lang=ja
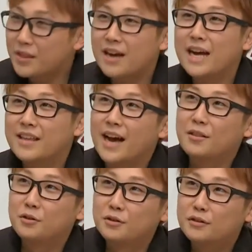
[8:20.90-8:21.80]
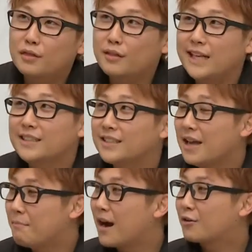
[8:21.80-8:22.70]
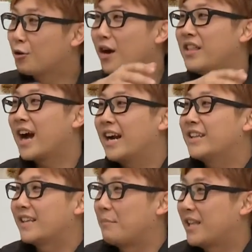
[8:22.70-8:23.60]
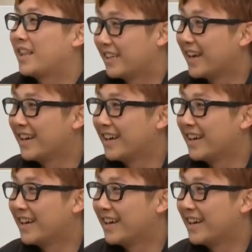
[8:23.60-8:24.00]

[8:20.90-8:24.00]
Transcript: なんかねあの築地でマグロが流れてきたみたいなね